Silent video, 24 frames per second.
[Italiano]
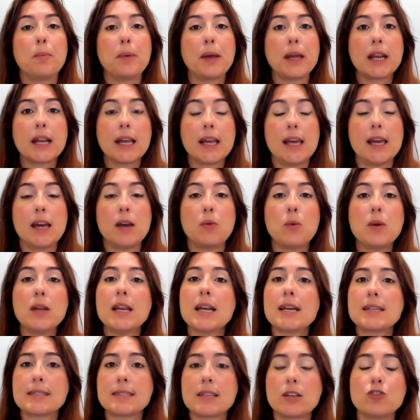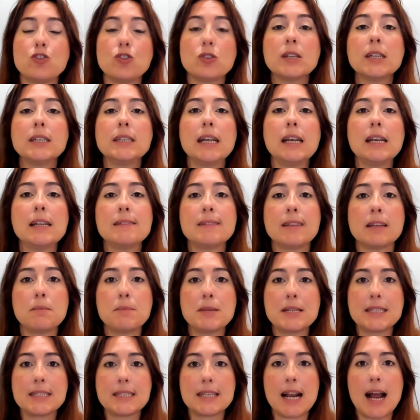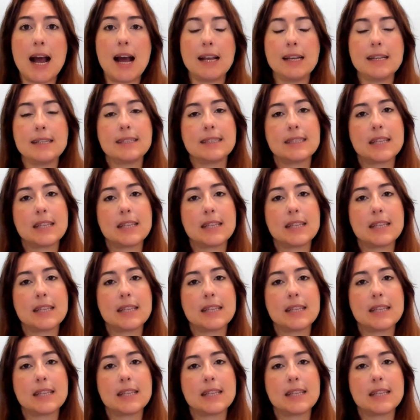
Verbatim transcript: perché qui la stagione delle trimestrali